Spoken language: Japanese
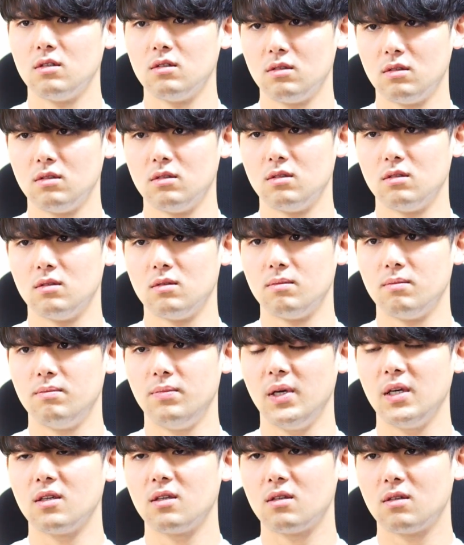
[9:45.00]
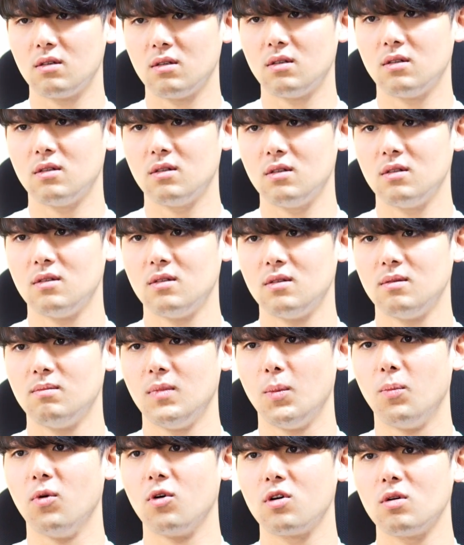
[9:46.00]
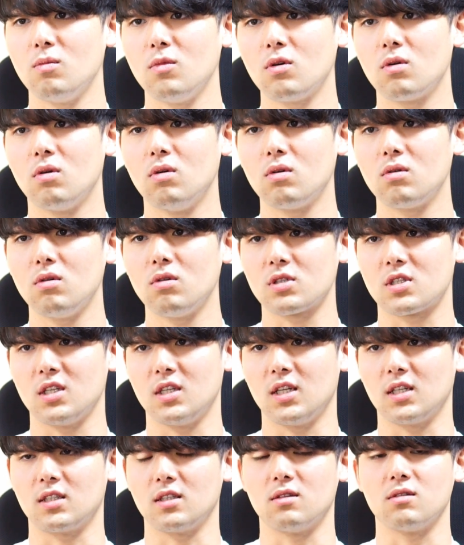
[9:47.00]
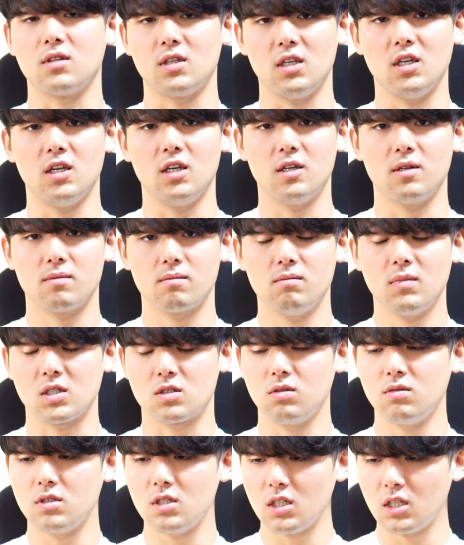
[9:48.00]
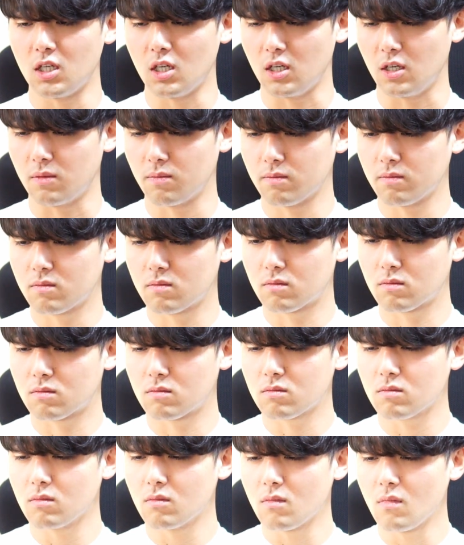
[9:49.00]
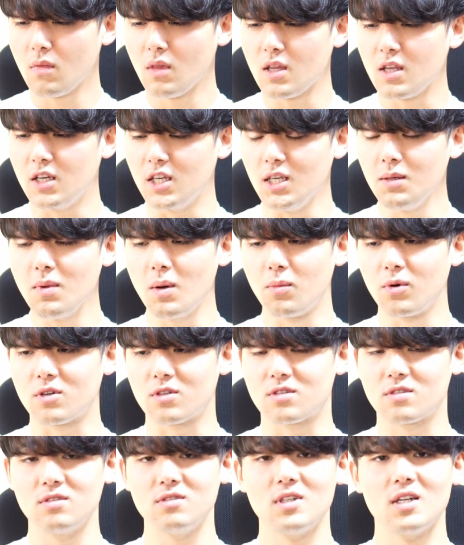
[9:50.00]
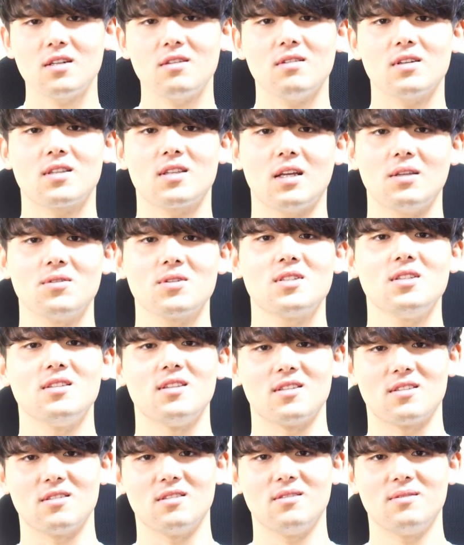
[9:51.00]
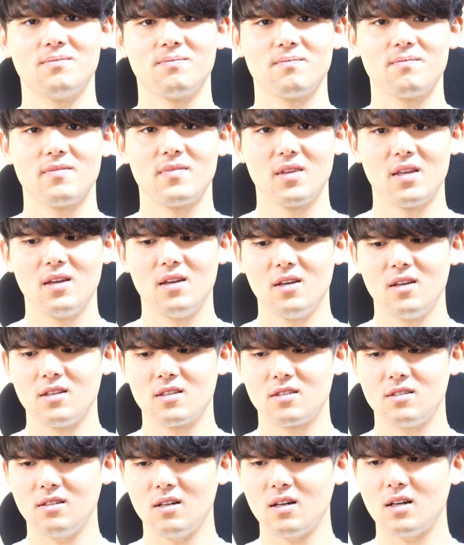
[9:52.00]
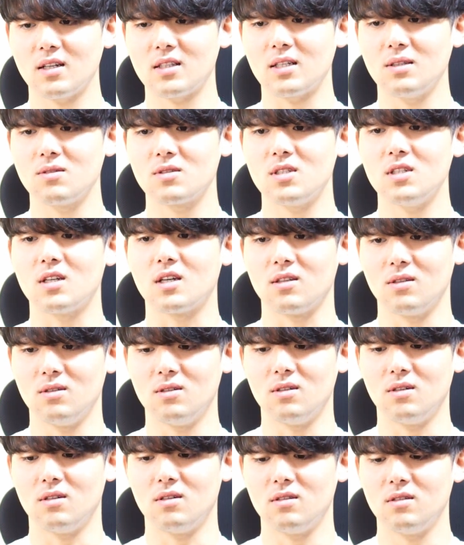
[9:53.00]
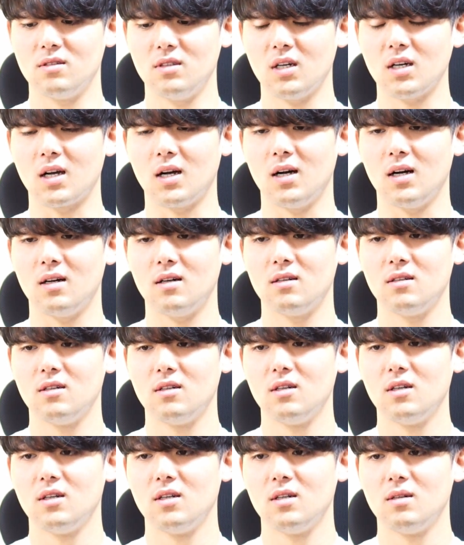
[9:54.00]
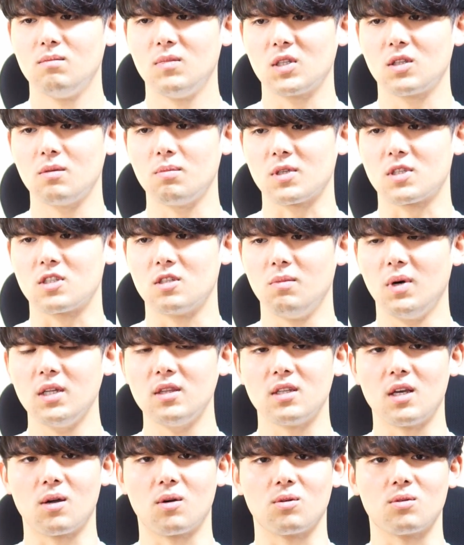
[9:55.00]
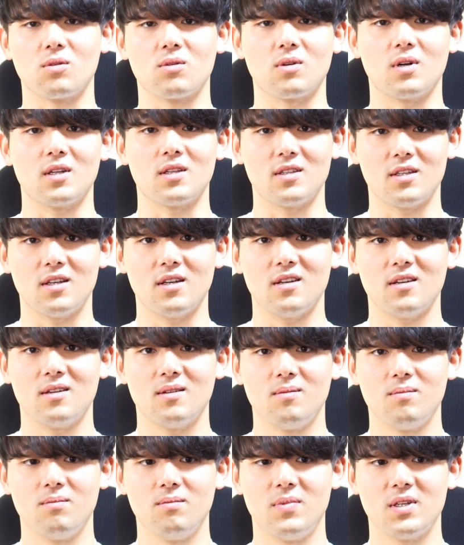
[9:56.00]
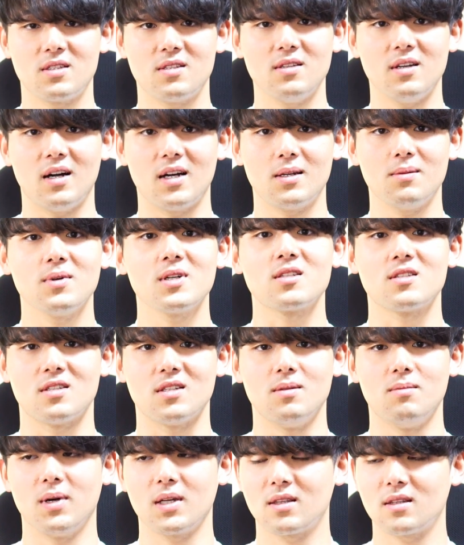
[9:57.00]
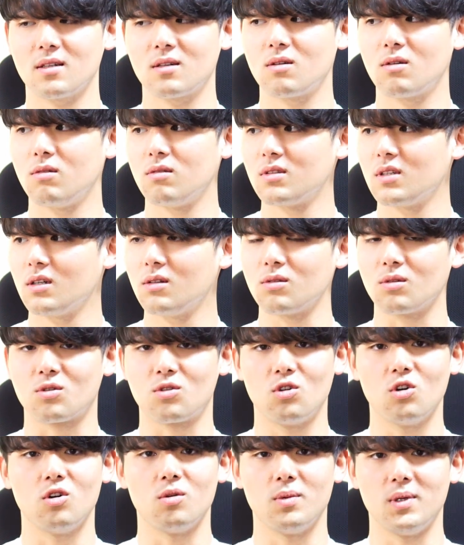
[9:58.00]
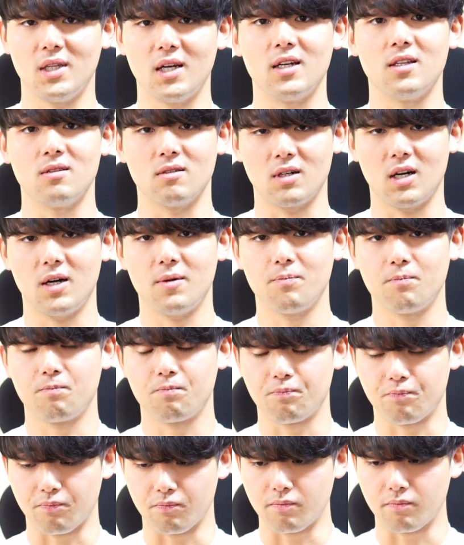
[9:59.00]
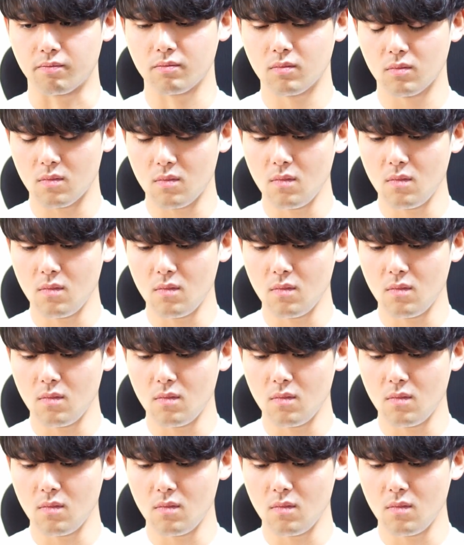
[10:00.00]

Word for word: うん勉強、まあ、僕も高校生だった時、まあ、正直今僕数学は楽しいんですよ数学は楽しいけどなんか、まあ、例えばつまんないこととかって別にありますし全くこんなこと興味ないとか、うん、